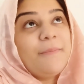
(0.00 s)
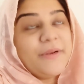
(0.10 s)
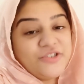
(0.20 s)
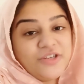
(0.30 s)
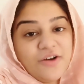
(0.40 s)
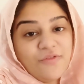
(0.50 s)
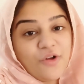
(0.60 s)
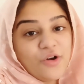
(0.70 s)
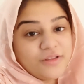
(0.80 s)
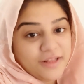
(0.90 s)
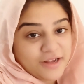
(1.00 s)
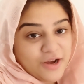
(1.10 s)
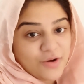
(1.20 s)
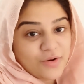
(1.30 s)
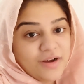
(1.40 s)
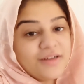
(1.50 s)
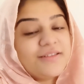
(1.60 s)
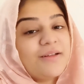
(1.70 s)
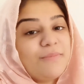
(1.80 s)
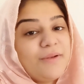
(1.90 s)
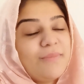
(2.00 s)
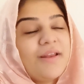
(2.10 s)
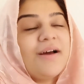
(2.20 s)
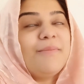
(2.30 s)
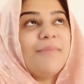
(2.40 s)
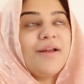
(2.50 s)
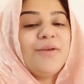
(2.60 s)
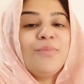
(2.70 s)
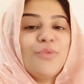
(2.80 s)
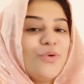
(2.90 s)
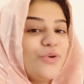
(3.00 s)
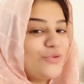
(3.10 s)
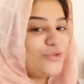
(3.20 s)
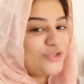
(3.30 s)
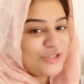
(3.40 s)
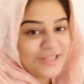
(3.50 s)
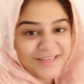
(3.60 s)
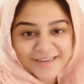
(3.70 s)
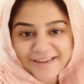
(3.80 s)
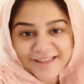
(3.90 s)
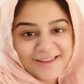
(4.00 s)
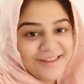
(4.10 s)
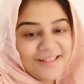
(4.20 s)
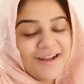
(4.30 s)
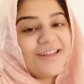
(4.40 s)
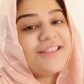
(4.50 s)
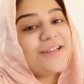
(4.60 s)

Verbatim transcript: पिछला व्लॉग देखा होगा तभी मेरा मन मूड कुछ ठीक नहीं था